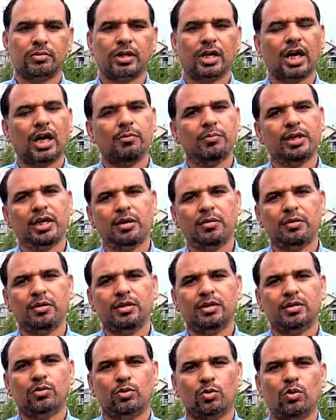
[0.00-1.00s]
काम के
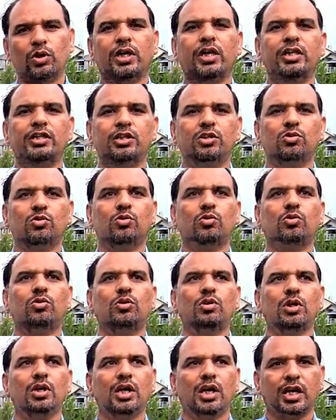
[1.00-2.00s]
होंगे जिनको
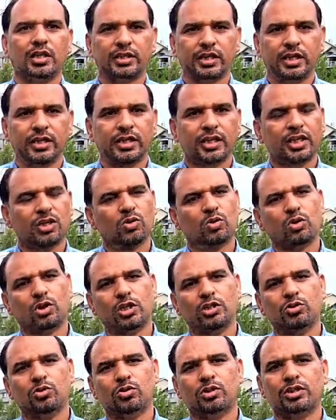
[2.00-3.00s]
अथेंटिक
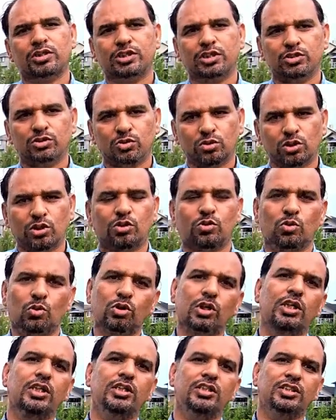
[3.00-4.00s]
होंगे जो किसी ज़रूरत
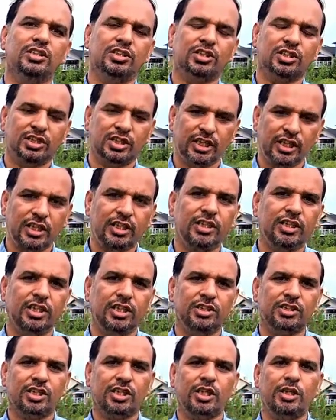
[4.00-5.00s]
होगी ठीक
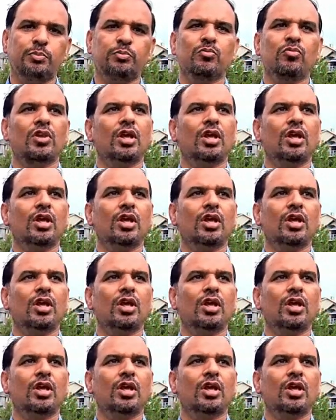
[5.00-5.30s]
चीज़ की